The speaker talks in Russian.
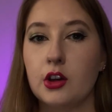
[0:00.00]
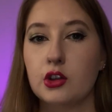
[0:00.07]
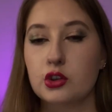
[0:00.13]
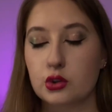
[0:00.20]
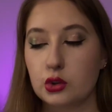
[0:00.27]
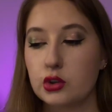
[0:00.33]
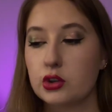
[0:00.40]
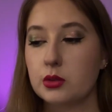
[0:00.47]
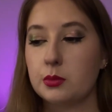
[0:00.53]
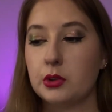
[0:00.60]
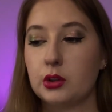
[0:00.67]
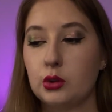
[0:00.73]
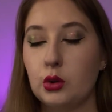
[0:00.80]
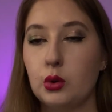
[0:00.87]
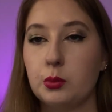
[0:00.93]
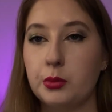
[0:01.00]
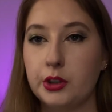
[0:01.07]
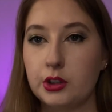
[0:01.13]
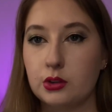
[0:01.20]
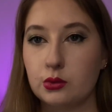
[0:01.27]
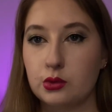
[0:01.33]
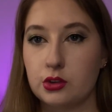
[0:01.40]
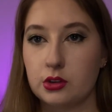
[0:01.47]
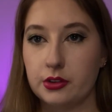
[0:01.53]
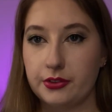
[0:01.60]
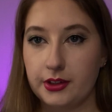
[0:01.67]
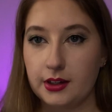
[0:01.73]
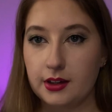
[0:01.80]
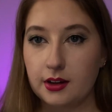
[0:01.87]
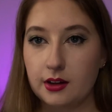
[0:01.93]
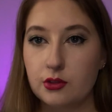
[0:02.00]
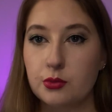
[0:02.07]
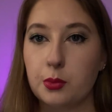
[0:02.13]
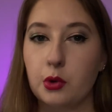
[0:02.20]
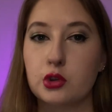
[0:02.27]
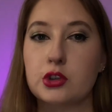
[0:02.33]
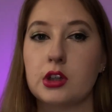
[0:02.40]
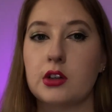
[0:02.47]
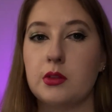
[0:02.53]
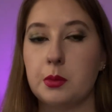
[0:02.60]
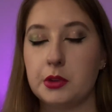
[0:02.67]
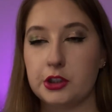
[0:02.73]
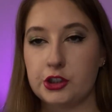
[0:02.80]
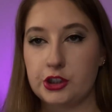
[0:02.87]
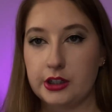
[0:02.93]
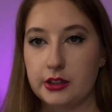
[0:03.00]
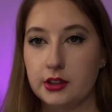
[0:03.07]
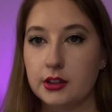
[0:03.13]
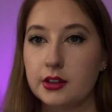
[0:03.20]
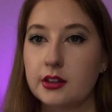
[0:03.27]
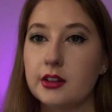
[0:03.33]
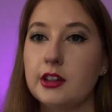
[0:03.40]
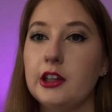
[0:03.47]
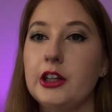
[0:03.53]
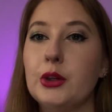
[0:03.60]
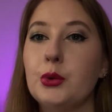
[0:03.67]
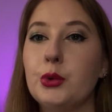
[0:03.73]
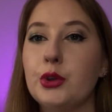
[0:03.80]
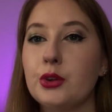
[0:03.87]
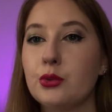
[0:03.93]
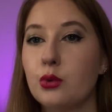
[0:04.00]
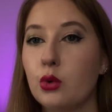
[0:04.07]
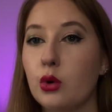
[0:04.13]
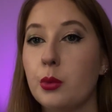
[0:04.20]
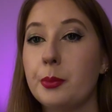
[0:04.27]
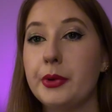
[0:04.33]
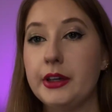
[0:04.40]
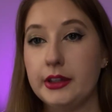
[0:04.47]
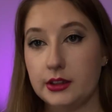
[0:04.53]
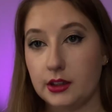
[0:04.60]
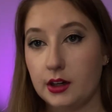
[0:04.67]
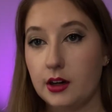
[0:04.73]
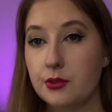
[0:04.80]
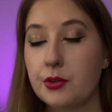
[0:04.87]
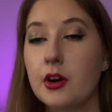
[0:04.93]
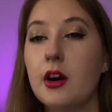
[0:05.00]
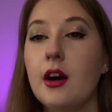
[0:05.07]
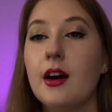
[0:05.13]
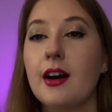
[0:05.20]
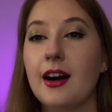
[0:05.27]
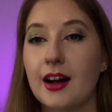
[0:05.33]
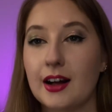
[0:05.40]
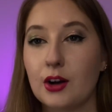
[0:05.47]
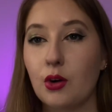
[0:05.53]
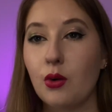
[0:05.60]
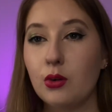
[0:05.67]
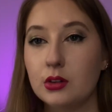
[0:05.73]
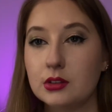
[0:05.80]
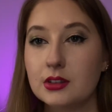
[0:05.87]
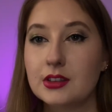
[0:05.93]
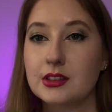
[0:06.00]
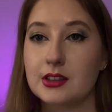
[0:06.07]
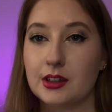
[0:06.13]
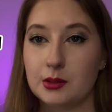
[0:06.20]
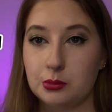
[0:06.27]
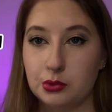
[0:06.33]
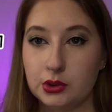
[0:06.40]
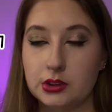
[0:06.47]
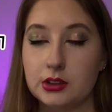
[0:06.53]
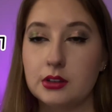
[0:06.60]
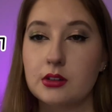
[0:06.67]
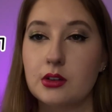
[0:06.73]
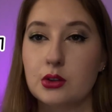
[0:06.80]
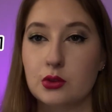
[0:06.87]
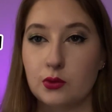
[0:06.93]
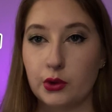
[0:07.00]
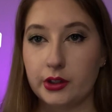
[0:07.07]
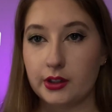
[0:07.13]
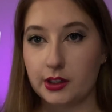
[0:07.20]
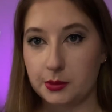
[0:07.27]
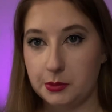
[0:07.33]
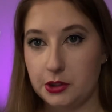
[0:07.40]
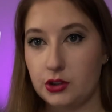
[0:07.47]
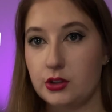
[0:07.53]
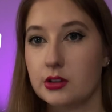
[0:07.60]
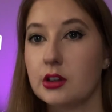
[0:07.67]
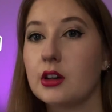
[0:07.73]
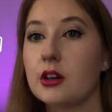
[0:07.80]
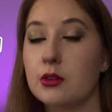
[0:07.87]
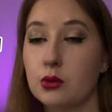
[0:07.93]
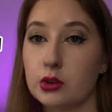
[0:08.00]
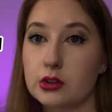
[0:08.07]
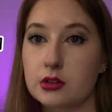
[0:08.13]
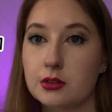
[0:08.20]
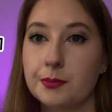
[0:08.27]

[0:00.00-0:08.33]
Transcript: Что же могло быть у человека в прошлых воплощениях или у его предков, как он заработал свой кармический хвост?